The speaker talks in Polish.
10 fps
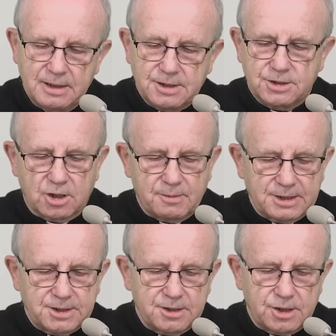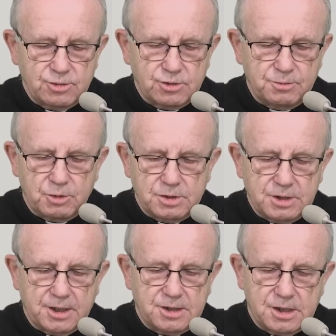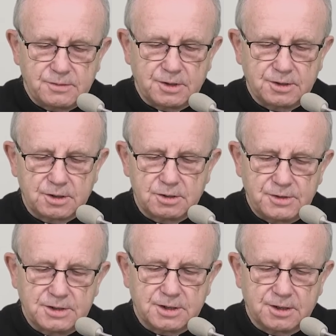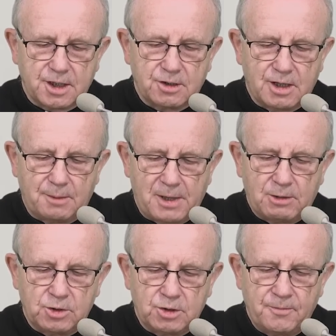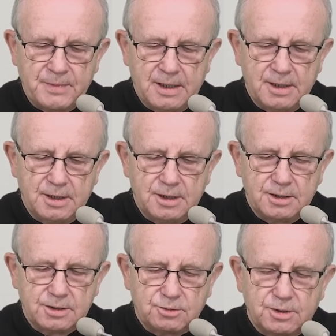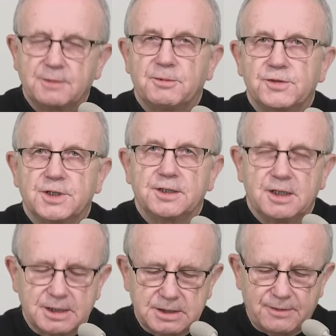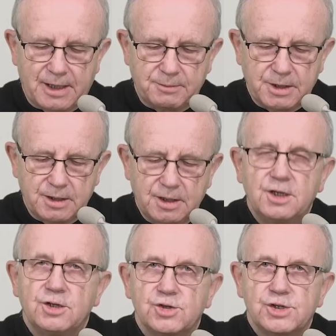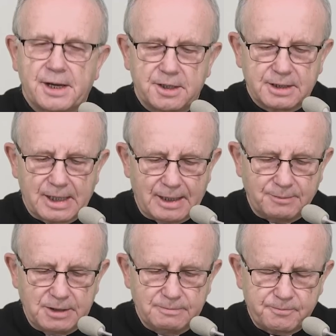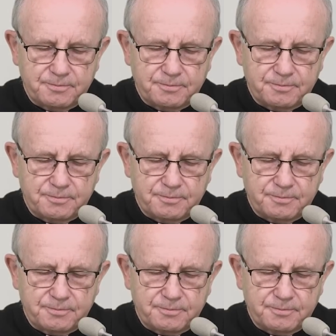ze Zgromadzenia Sióstr Miłosierdzia świętego Wincentego a Paulo, które powszechnie nazywamy szarytkami.